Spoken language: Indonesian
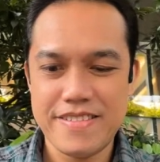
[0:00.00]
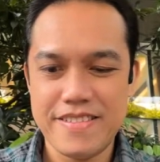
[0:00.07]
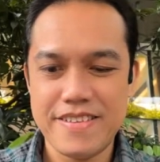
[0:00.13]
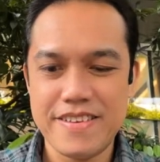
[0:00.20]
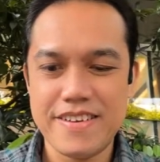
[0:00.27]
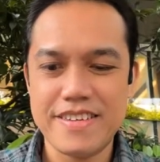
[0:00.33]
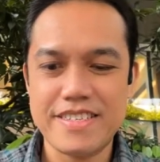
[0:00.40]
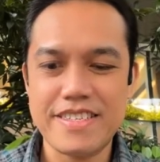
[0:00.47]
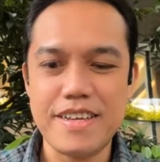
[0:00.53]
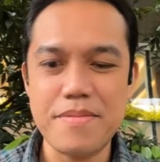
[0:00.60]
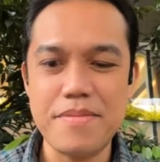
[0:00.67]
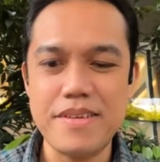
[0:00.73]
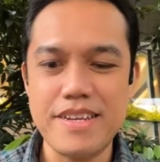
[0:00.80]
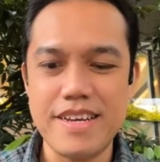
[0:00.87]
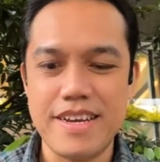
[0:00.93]
nggak stabil
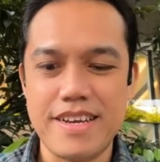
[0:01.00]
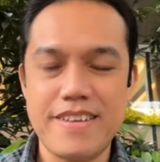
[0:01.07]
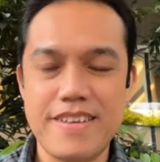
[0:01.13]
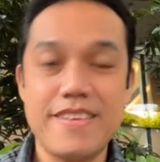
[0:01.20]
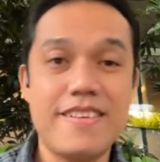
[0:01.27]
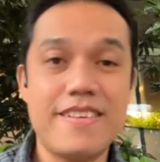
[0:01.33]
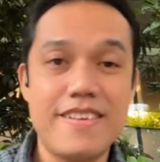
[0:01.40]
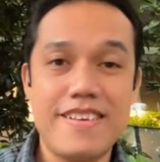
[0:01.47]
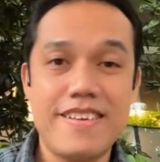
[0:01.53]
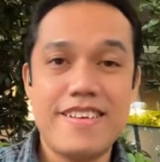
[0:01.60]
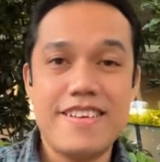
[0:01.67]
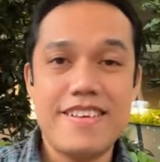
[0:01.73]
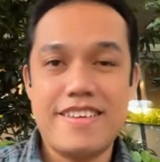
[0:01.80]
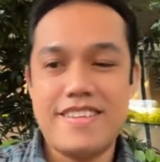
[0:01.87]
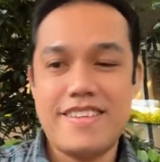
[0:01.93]
dia
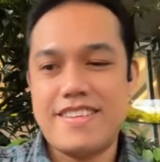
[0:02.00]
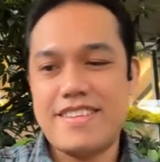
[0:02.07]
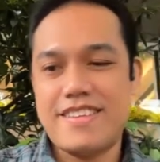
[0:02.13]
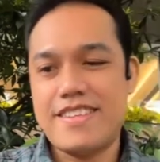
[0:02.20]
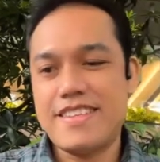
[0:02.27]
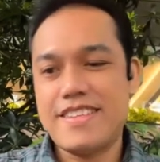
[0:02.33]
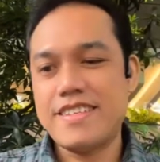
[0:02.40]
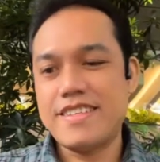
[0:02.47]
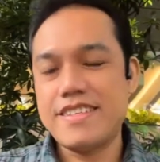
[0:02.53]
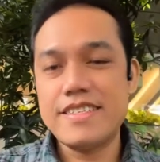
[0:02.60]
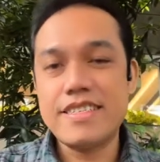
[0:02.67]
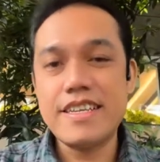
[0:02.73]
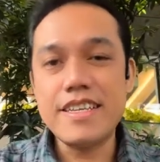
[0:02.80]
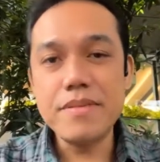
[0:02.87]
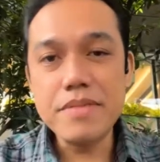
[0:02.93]
iya
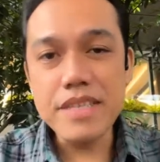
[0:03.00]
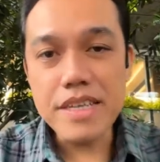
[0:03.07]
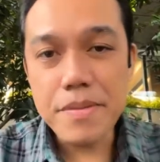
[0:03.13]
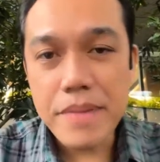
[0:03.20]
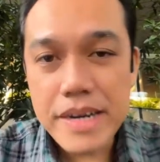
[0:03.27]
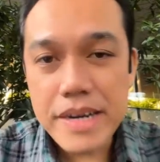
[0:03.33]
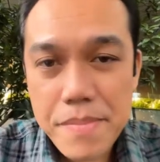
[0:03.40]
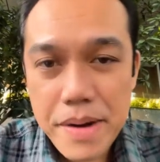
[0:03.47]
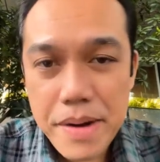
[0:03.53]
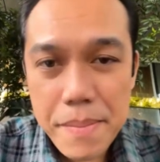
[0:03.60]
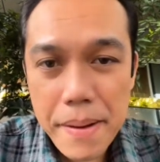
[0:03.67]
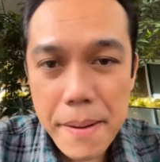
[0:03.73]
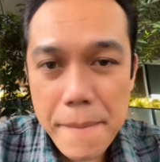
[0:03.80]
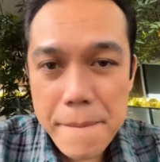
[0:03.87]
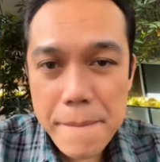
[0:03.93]
jadi tinggi badan berapa